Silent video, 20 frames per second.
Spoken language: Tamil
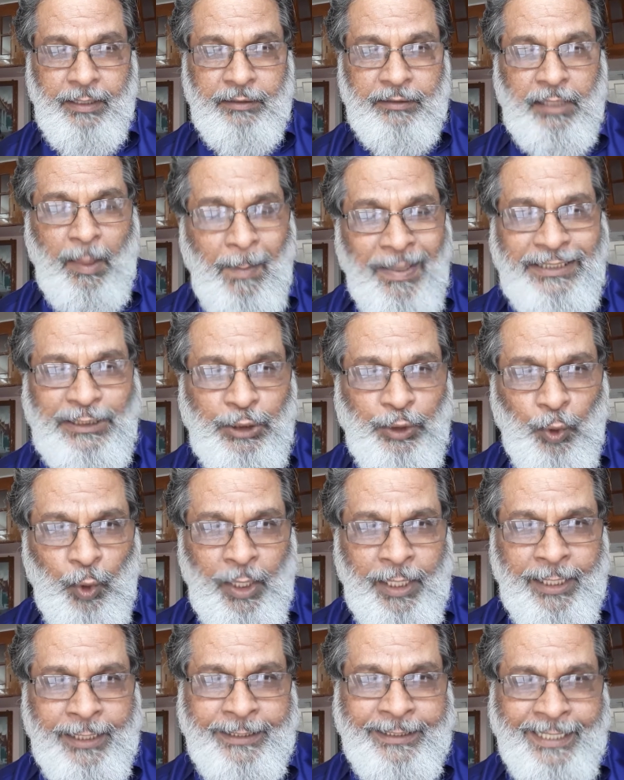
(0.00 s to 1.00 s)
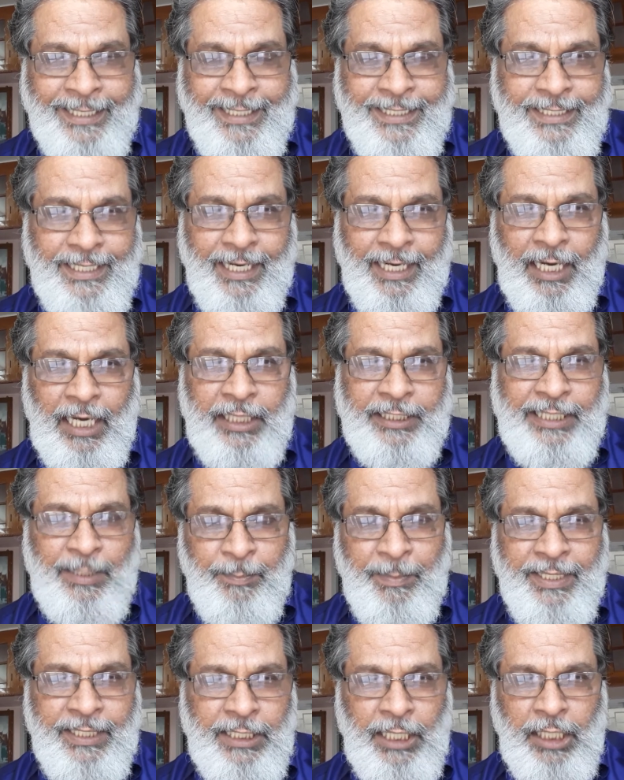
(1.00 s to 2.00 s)
தமிழ்ச்சொற்களில் இன் அல்லது
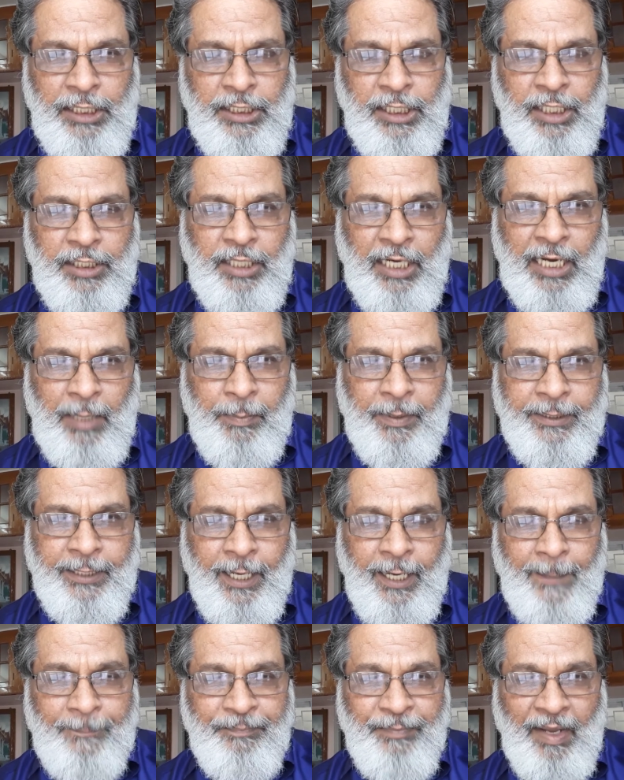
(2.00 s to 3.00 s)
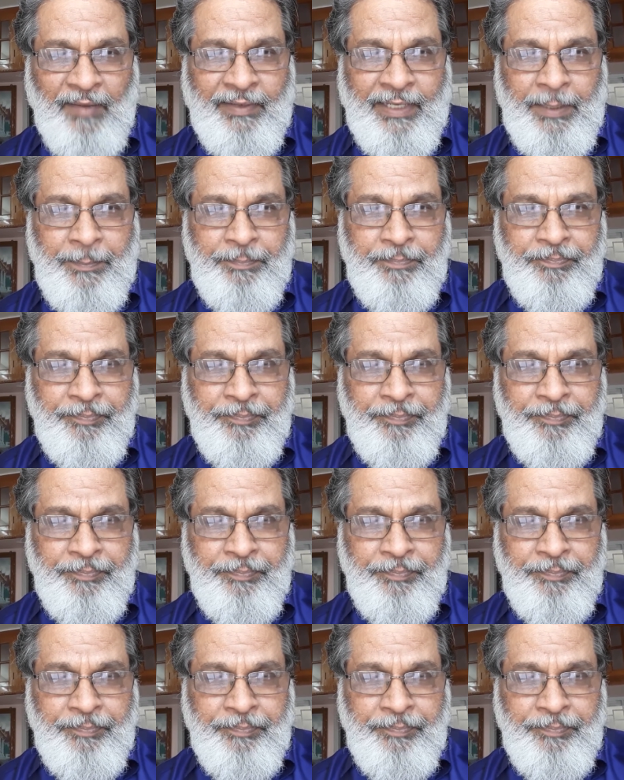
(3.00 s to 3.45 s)
இம் என்ற எழுத்துக்கள் காணப்பட்டால் அவை